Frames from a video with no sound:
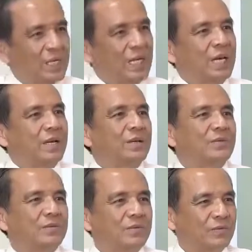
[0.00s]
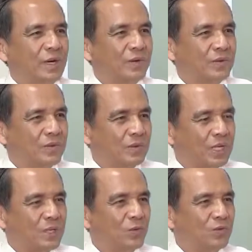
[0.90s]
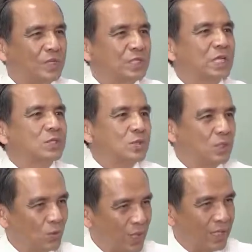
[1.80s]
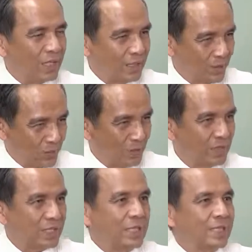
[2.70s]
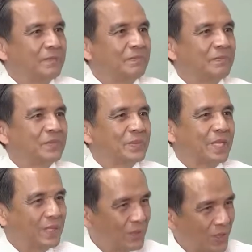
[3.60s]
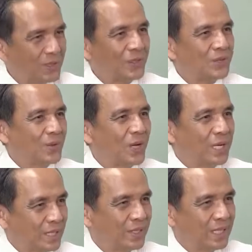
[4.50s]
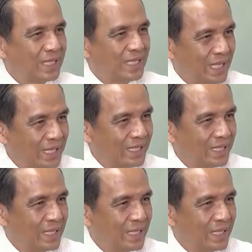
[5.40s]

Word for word: là vào cái khu vực sản xuất kinh doanh để đầu tư phát triển, thì điều đó nó có lợi cho nền kinh tế.